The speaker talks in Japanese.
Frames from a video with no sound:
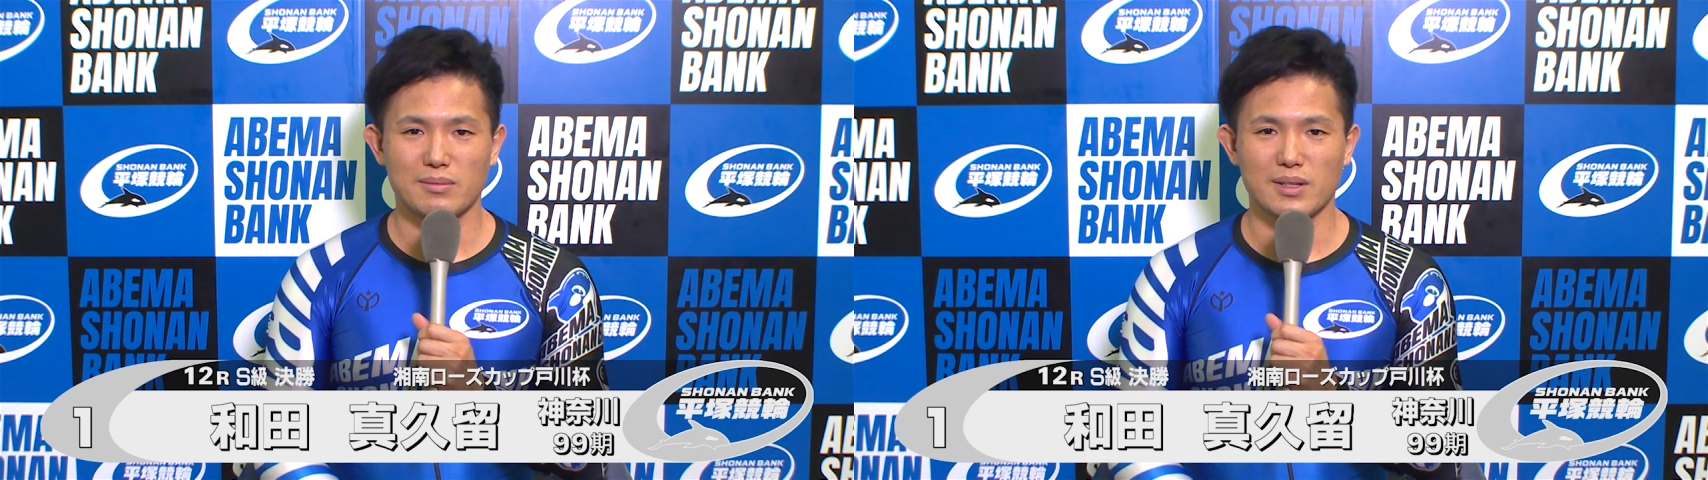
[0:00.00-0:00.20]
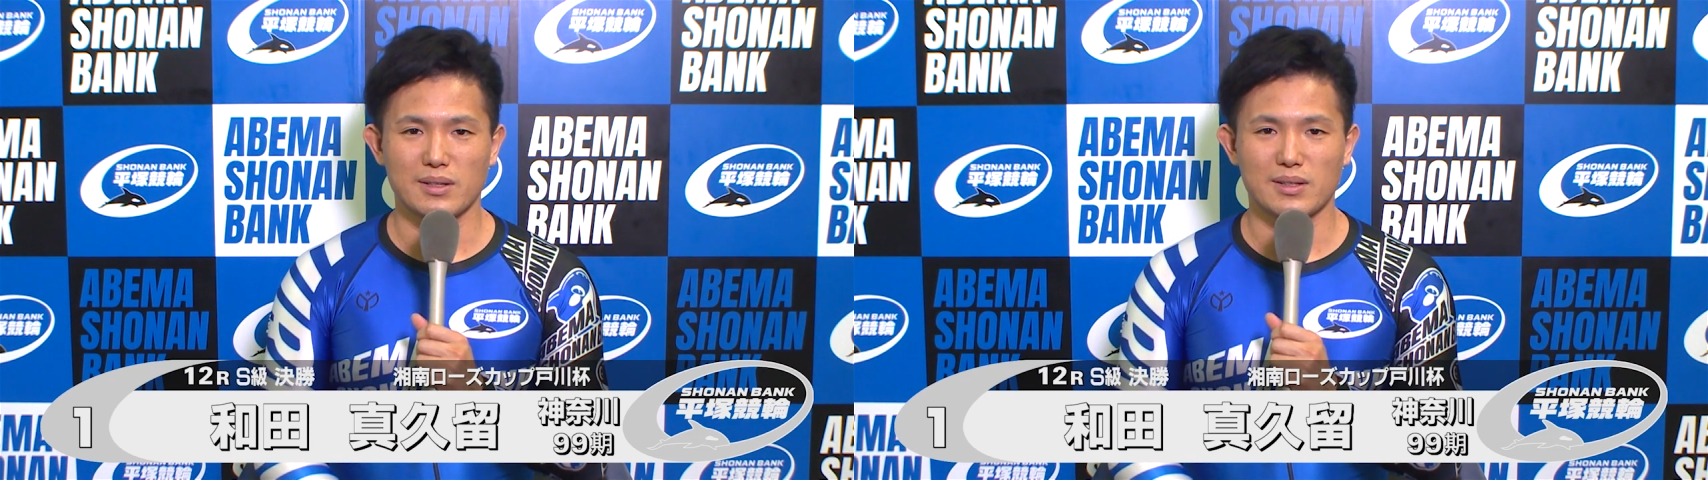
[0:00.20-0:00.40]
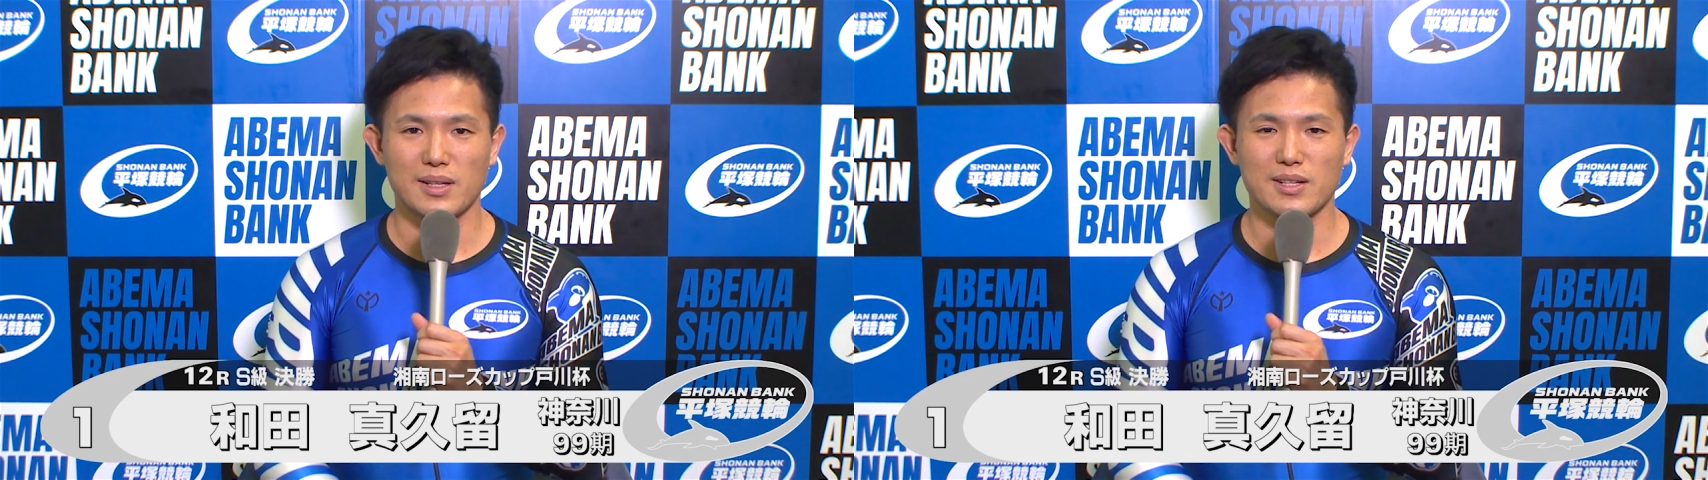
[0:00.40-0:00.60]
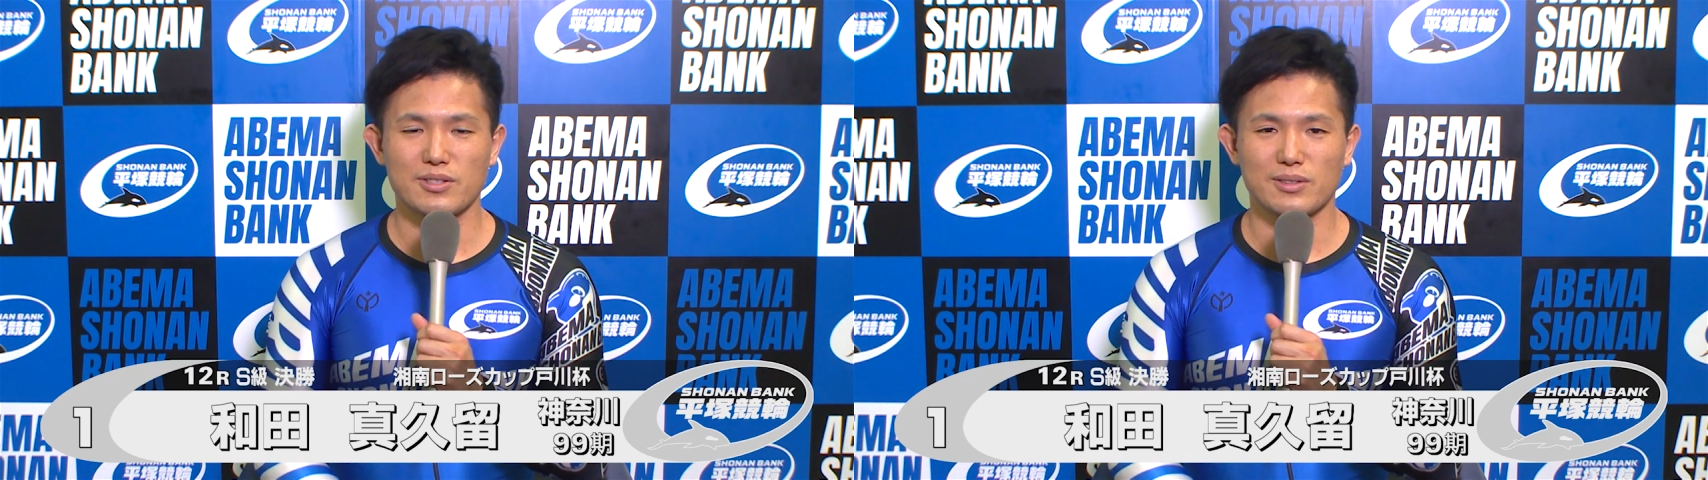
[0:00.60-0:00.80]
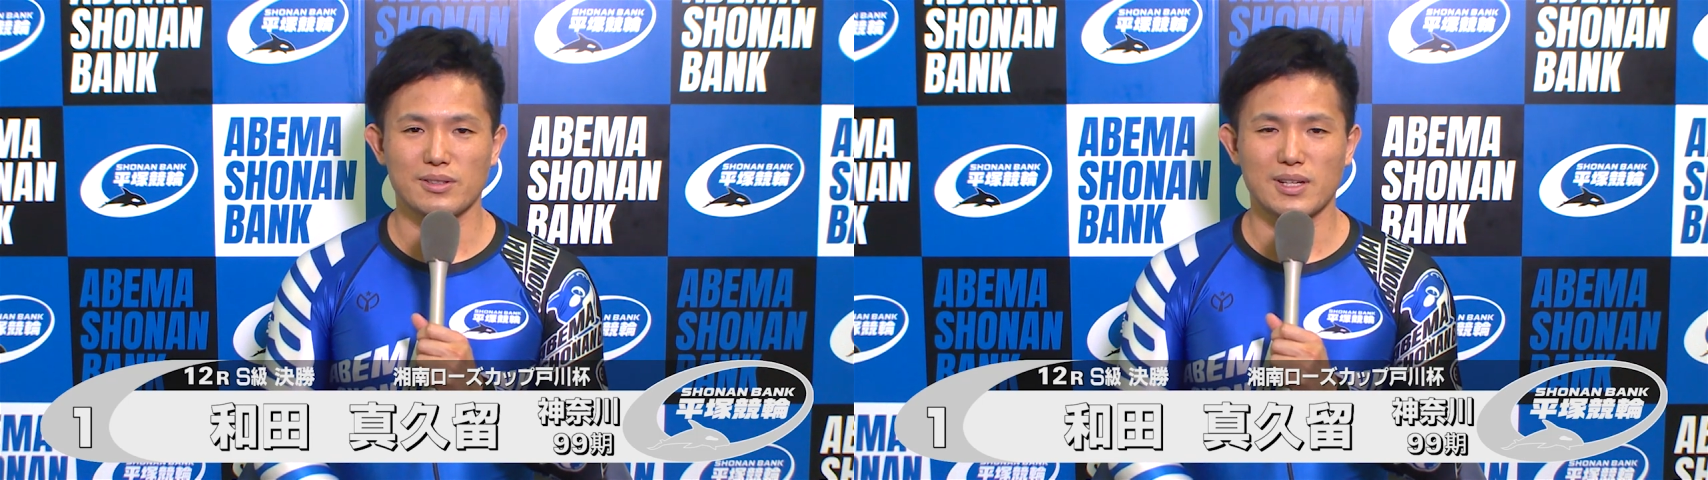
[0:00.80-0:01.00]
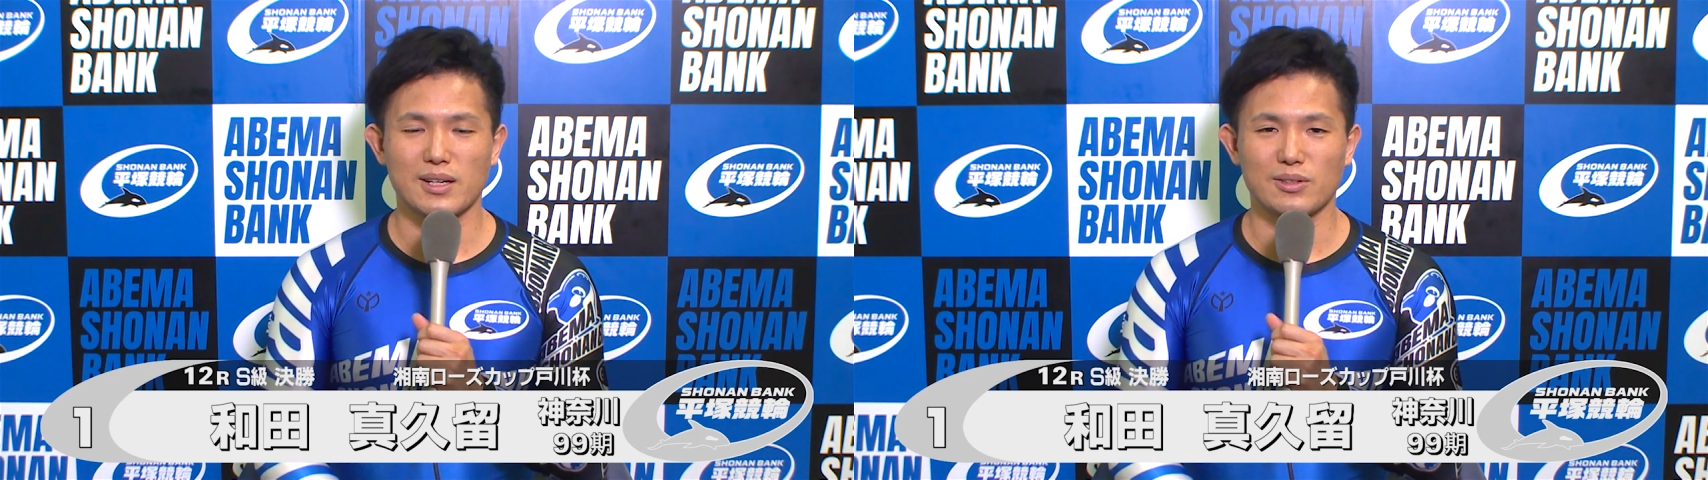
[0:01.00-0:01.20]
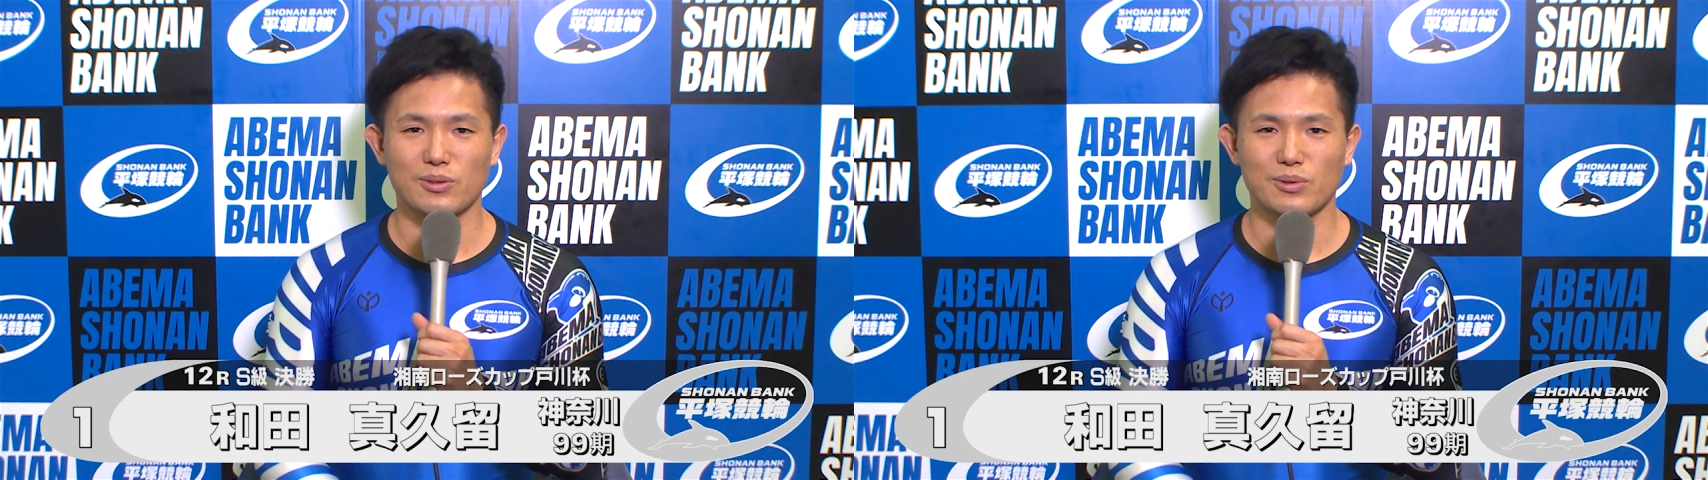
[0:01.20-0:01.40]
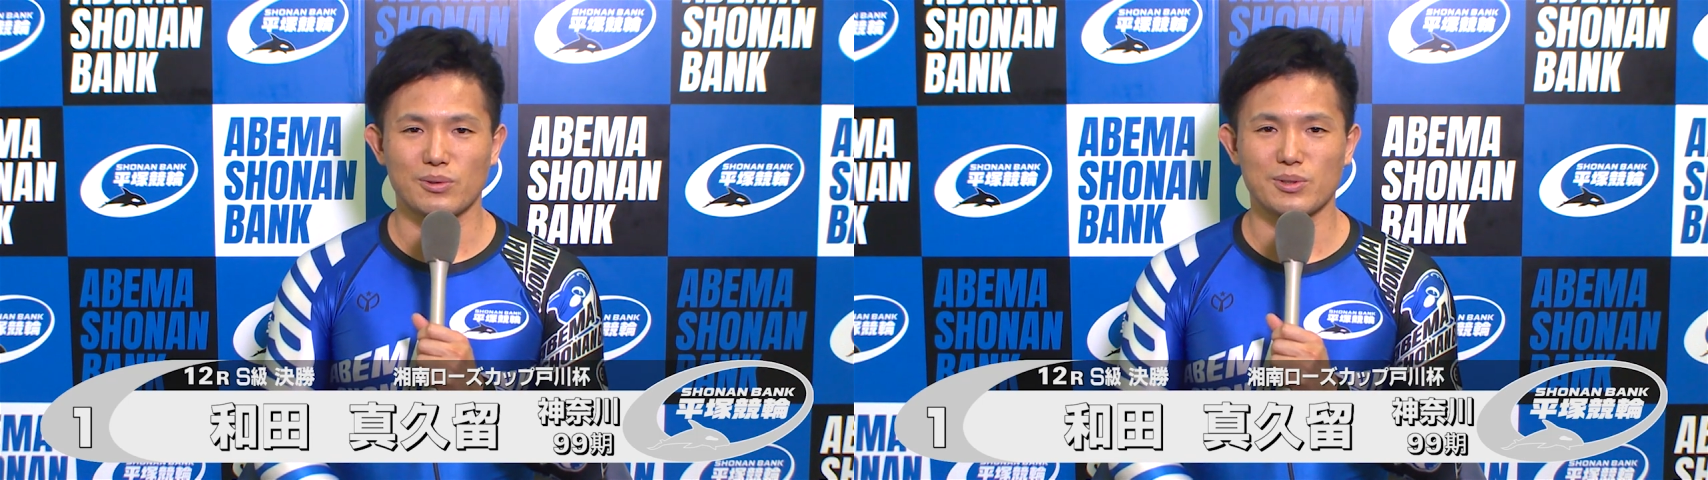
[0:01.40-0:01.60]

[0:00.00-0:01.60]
まあ、7社の中の